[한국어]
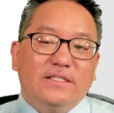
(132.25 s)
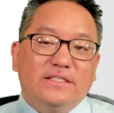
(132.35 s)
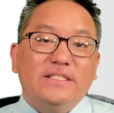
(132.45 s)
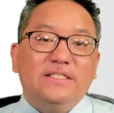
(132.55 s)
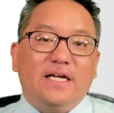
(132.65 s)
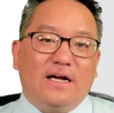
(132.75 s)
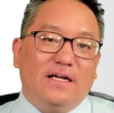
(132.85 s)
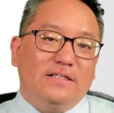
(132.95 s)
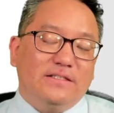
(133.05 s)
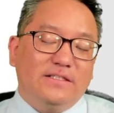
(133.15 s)

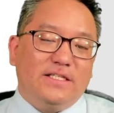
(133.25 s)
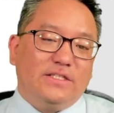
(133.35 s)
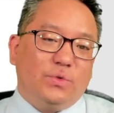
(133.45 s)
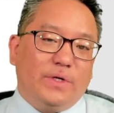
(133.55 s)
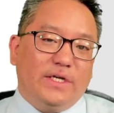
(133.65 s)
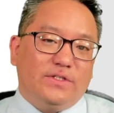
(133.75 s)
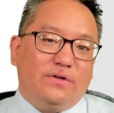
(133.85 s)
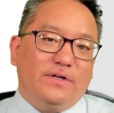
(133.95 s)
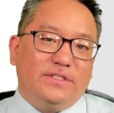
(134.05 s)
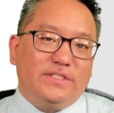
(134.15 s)
의사가 의사
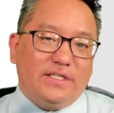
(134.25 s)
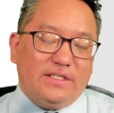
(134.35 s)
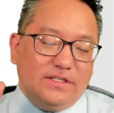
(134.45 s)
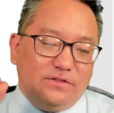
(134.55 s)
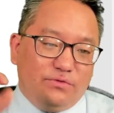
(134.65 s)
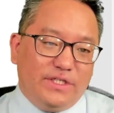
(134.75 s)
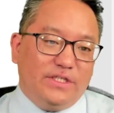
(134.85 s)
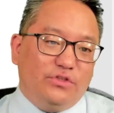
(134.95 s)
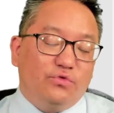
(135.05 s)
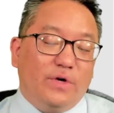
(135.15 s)
쪽에서 이제 이
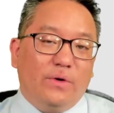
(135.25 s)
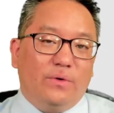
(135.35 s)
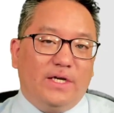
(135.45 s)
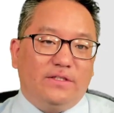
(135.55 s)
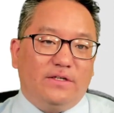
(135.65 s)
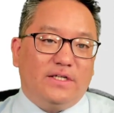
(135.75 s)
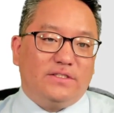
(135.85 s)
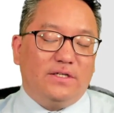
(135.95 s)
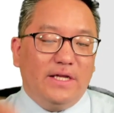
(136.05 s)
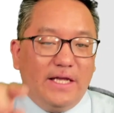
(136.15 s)
우리 UI 온라인
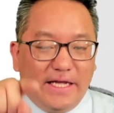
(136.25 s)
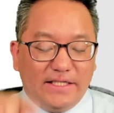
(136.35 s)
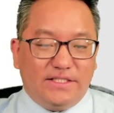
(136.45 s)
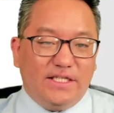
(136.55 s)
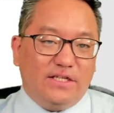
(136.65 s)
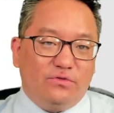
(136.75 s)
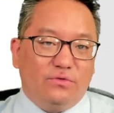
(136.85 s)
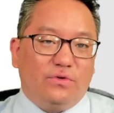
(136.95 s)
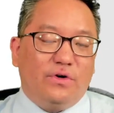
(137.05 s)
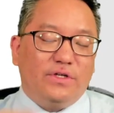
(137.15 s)
들어가서
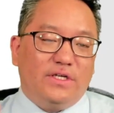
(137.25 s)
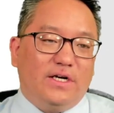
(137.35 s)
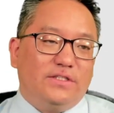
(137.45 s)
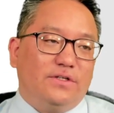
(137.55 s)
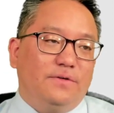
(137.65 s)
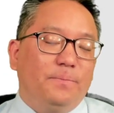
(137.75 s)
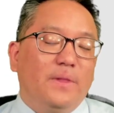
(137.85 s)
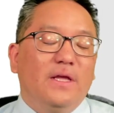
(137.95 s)
SDI들로 거기 들어가서